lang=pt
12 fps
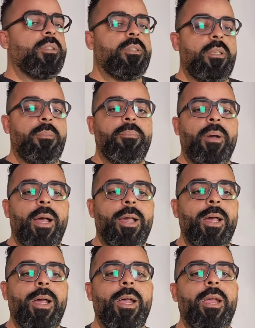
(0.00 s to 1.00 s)

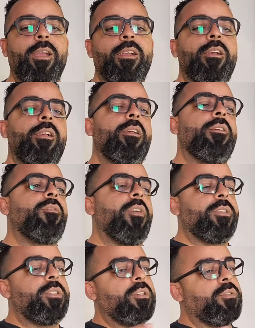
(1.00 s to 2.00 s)
separar,
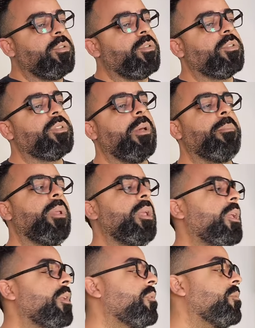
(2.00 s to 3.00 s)
fazer os
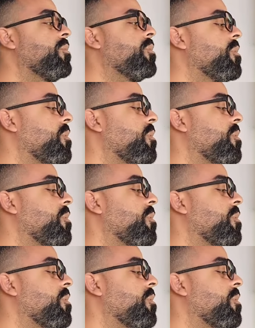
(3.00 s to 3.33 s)
cruzamentos,